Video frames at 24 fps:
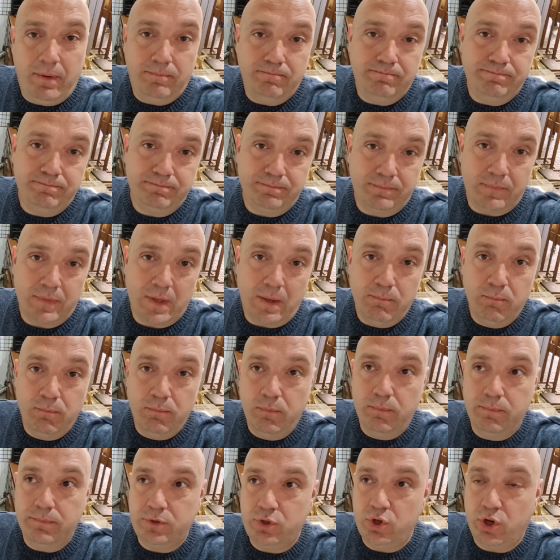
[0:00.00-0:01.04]
mm,
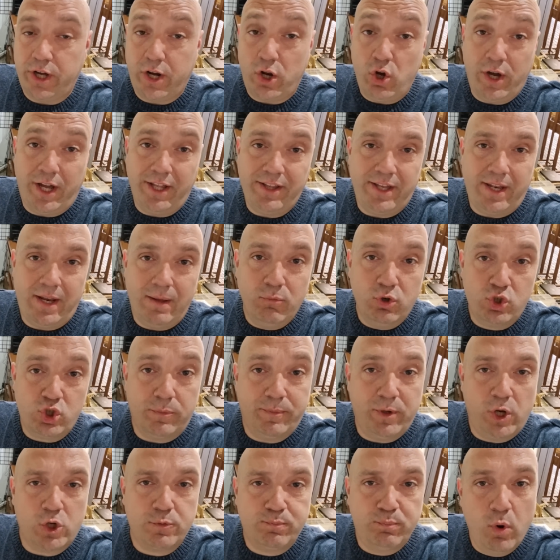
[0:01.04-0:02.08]
mm, yo creo que tiene mucho
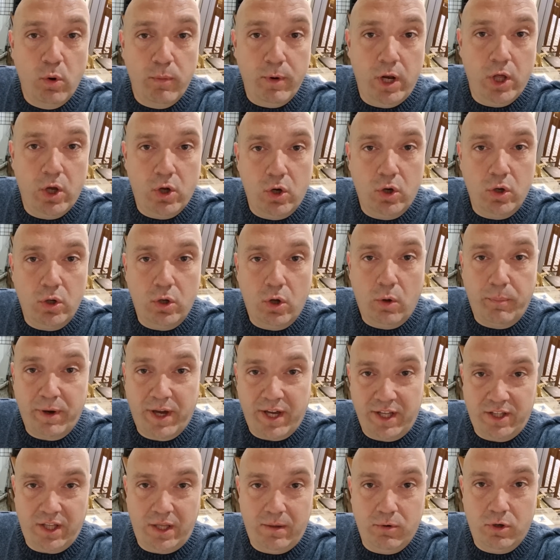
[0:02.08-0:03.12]
menos público
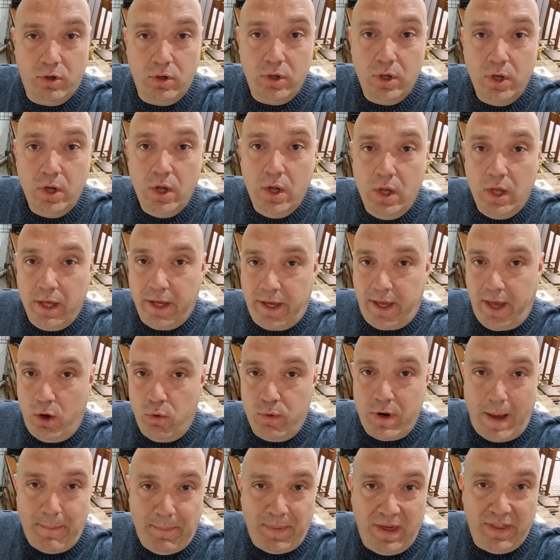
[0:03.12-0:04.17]
objetivo que
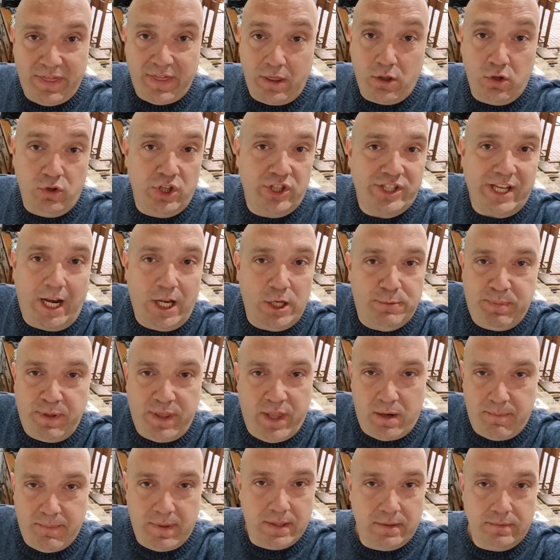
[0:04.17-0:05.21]
una pieza donde sale
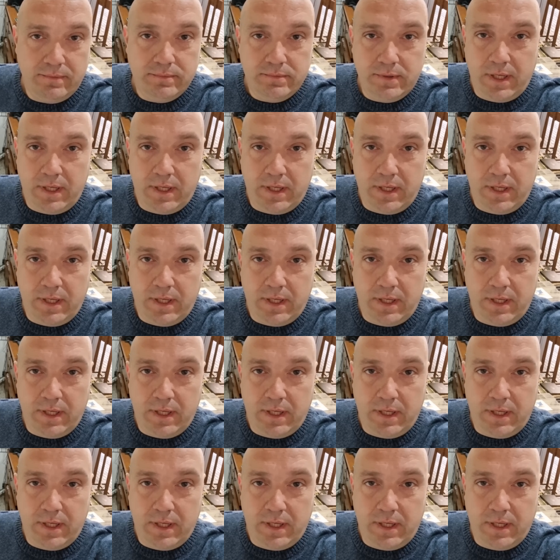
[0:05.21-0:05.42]
Spider-Man,